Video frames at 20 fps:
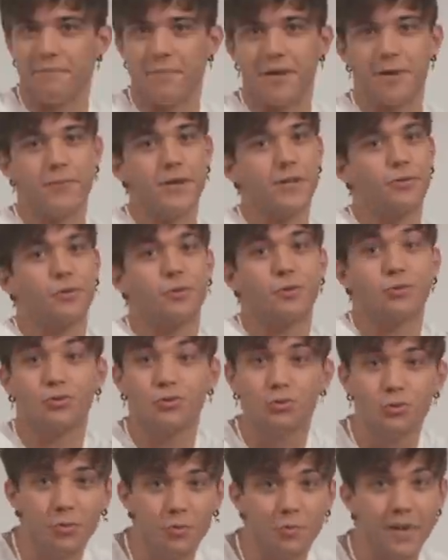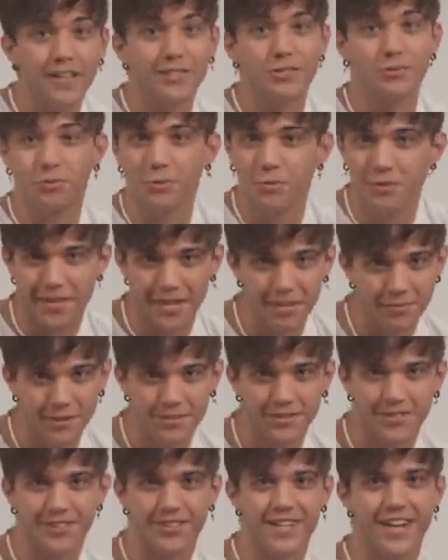a me, quindi sono super, super
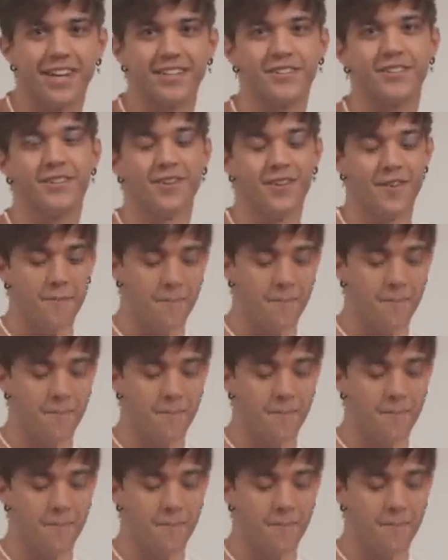emozionato.